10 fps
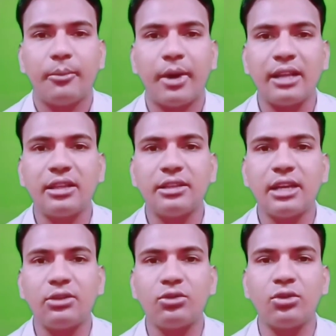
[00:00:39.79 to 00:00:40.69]
बात की
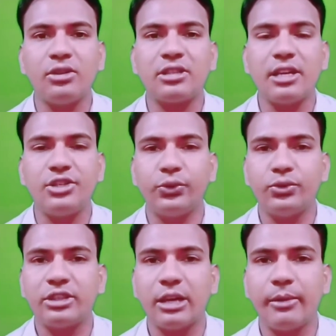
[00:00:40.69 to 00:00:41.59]
जाए दोस्तों इसके
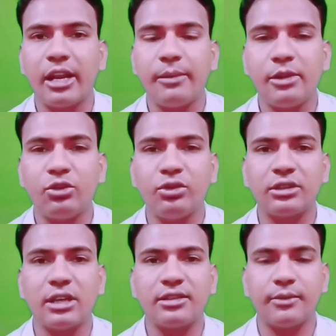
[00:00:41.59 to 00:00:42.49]
यूज़ के बारे में तो
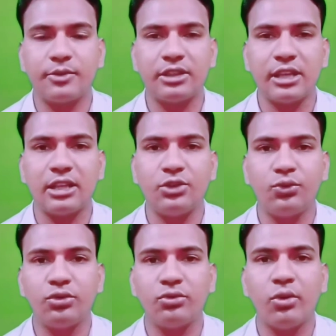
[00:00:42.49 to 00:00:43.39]
इसका सबसे ज़्यादा
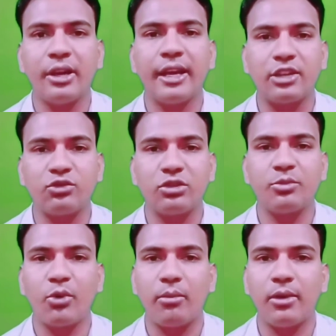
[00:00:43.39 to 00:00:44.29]
यूज़ वो है
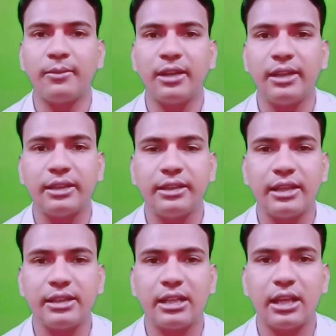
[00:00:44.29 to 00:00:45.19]
गैसवस प्रॉब्लम के लिए
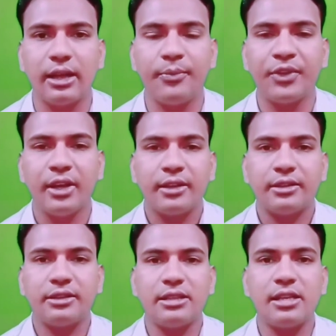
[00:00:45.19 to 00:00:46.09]
किया जाता है
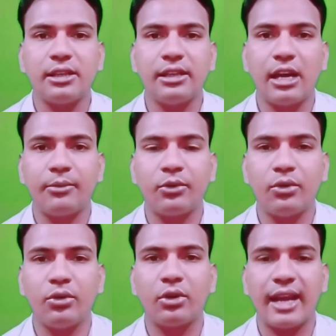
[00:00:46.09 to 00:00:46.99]
जैसे कि
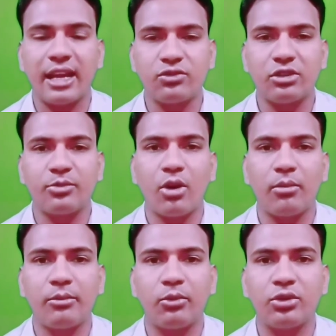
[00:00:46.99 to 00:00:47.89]
आपको गैसवस
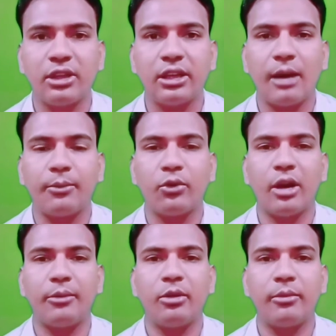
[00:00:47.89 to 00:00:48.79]
प्रॉब्लम होती है
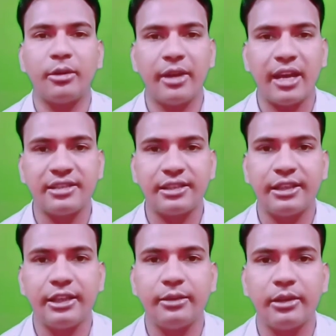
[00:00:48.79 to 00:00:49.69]
आपको एब्डोमेन में
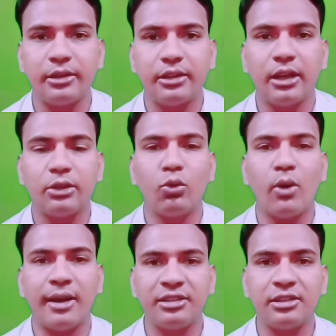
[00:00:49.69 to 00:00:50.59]
एसिडिडी बनती है
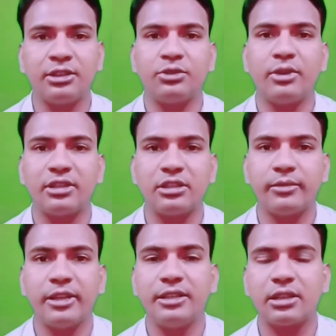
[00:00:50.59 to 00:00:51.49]
तो ऐसे सिचुएशन
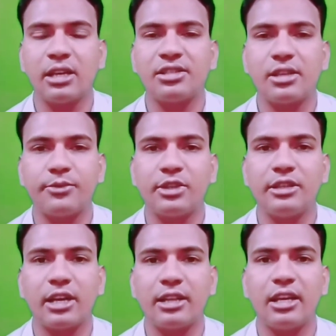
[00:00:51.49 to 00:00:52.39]
में इसका
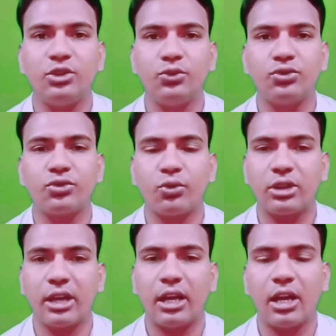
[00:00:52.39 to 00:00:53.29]
सबसे ज़्यादा यूज़
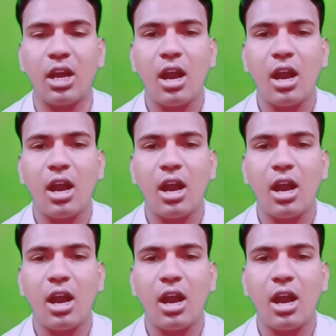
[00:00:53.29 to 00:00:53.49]
होता है